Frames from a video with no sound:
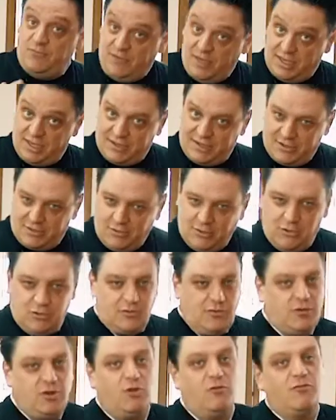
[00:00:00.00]
Fique tranquilo
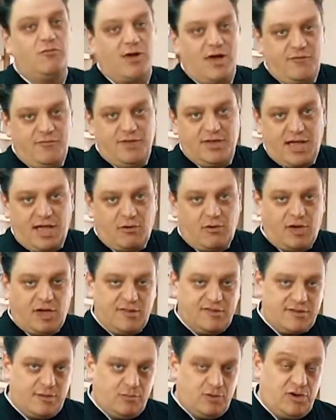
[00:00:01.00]
que não vai ficar com
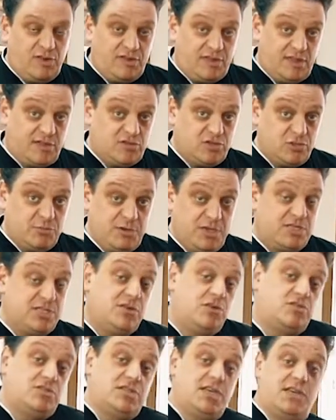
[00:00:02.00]
aquele sabor intenso de peixe,
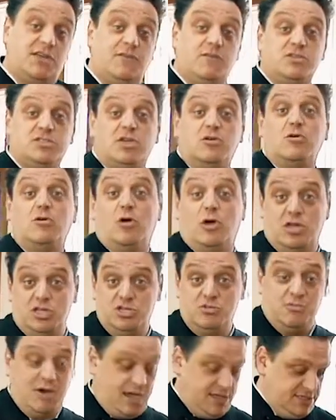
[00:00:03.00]
a não ser que você coloque
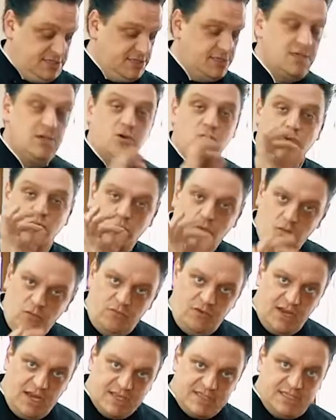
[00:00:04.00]
demais. Um
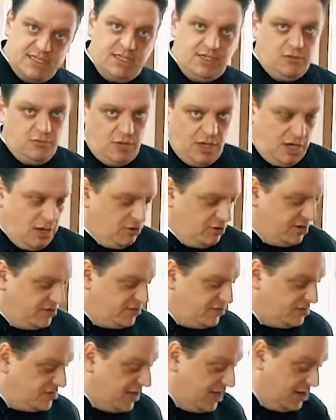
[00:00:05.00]
filezinho é o
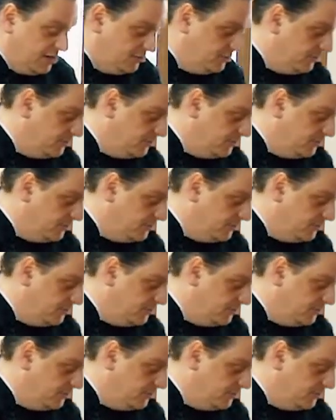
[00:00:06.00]
necessário.